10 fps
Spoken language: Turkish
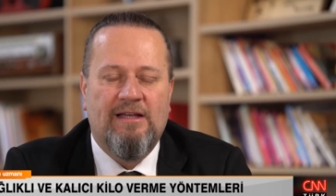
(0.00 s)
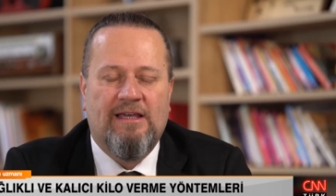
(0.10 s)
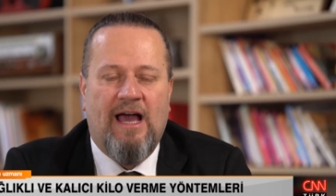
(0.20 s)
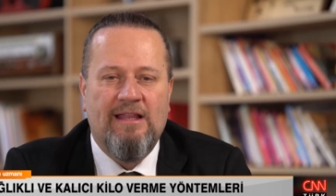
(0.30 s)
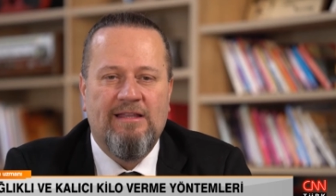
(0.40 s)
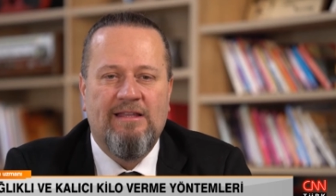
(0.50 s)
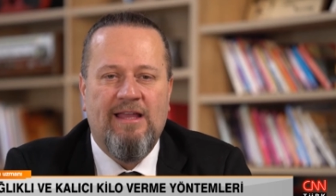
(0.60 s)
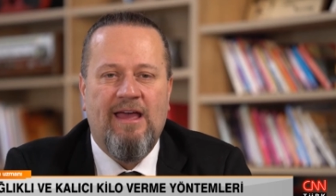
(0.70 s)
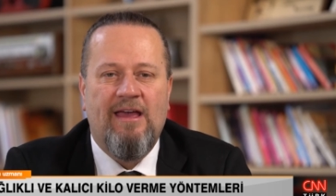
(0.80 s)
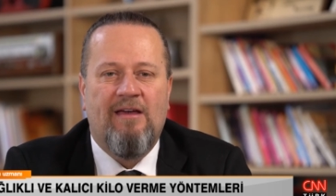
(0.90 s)

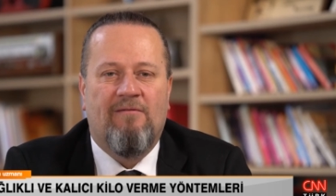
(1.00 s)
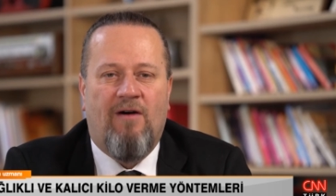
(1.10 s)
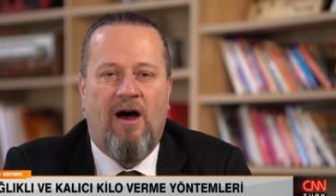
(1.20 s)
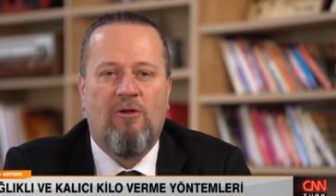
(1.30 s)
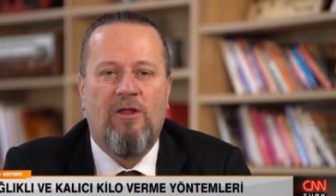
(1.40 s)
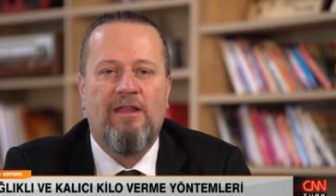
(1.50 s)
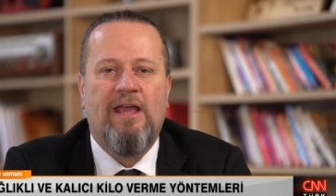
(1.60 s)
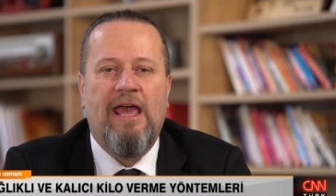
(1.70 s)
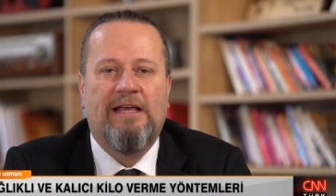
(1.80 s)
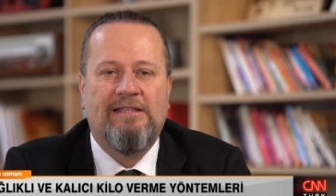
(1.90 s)
kendinde var olan
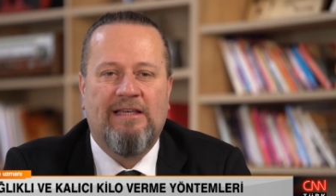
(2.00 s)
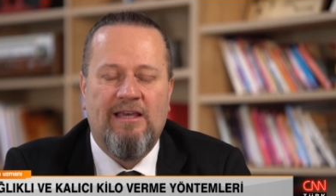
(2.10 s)
eksik